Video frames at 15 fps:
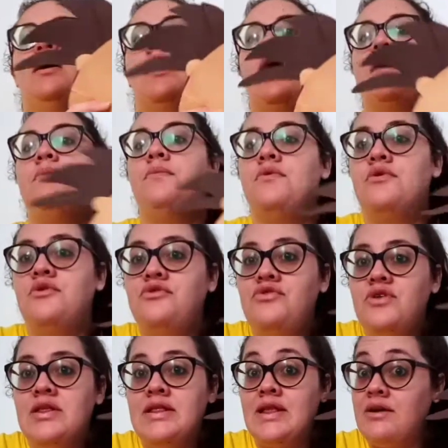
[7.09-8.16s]
A
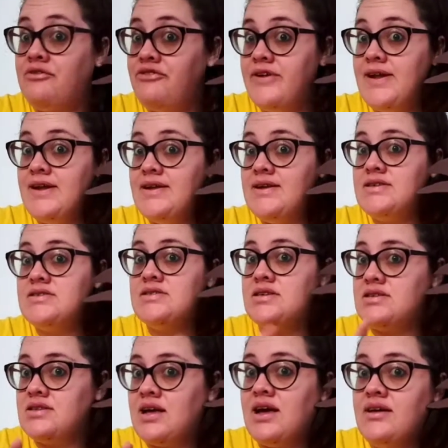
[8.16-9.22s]
prof tá feliz
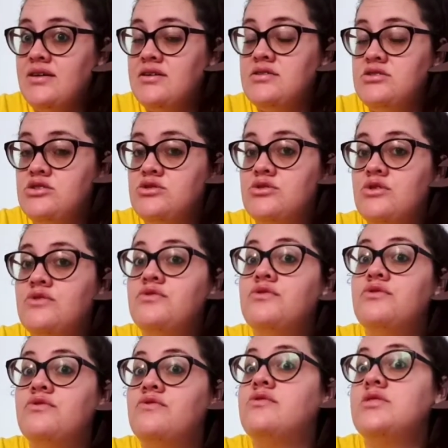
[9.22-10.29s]
em estar tá aqui de novo
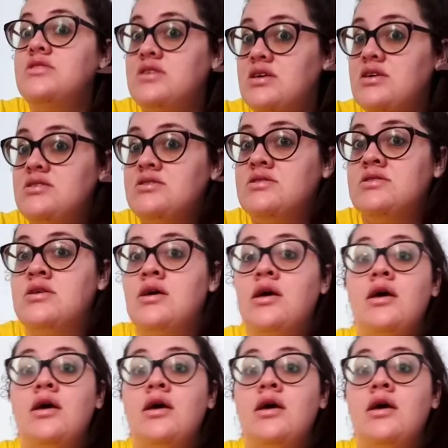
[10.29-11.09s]
com vocês.